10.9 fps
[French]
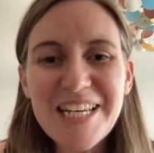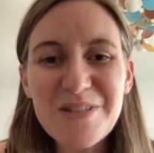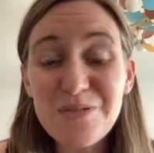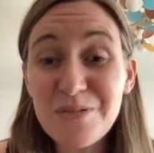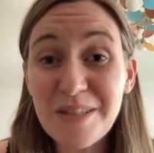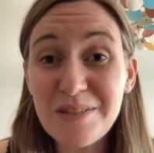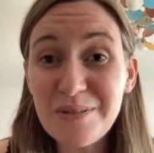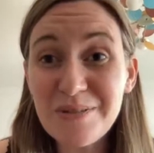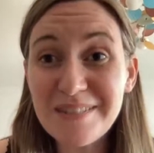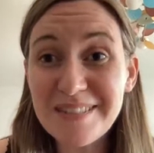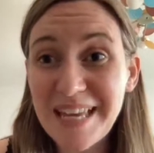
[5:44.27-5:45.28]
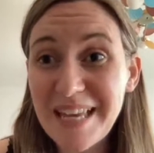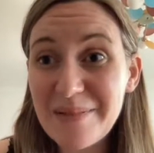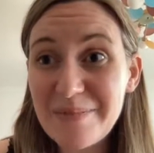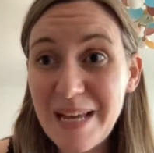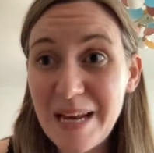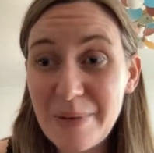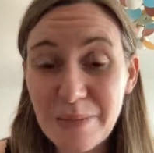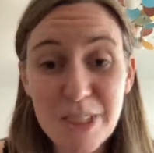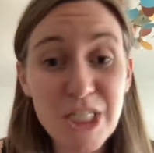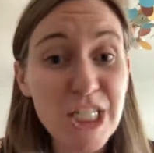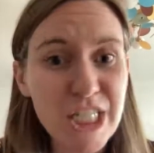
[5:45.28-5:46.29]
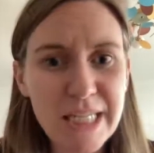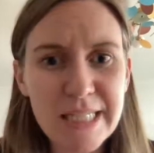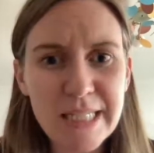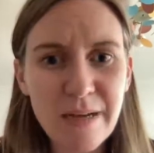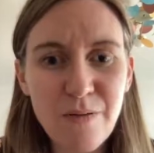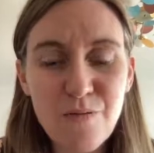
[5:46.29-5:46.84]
Je vous souhaite une très belle après-midi. Je l'ai déjà dit, hein.